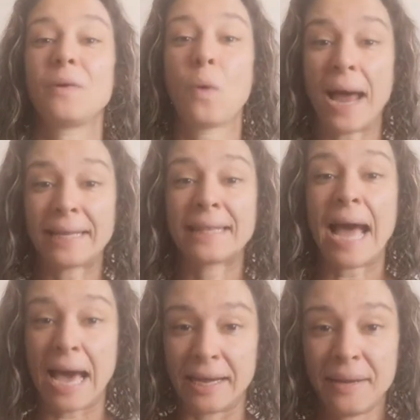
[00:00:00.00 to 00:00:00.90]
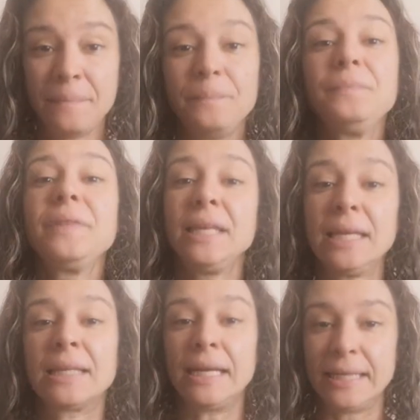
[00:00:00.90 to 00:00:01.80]
Guardare, em
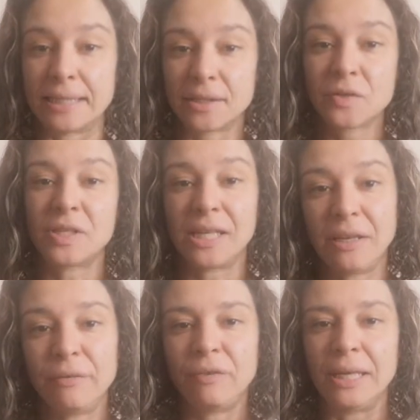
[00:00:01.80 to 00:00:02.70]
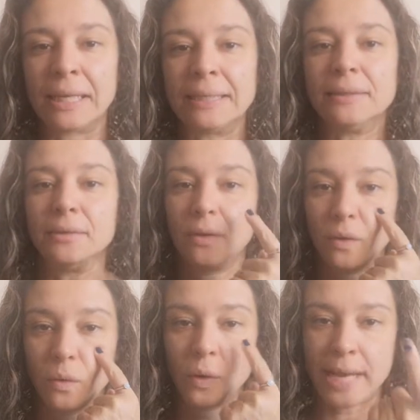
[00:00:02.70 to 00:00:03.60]
italiano, significa
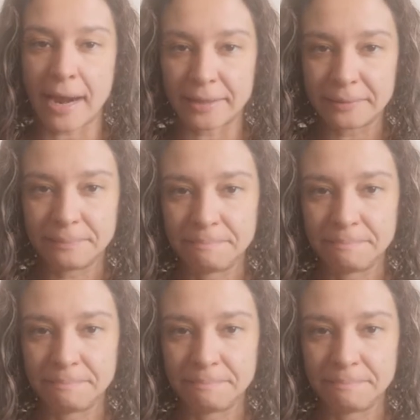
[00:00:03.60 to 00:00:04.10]
olhar.